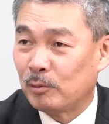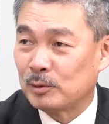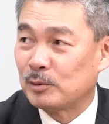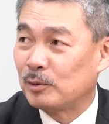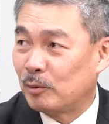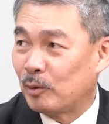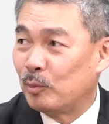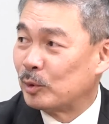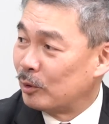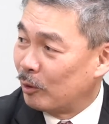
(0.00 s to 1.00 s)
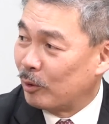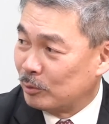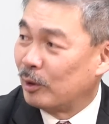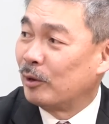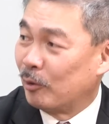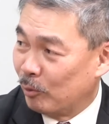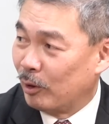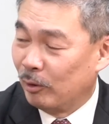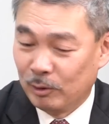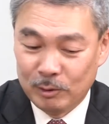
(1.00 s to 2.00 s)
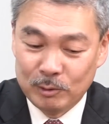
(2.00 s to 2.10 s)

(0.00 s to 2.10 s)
ろうか下であろうか表であろうか裏であろうか。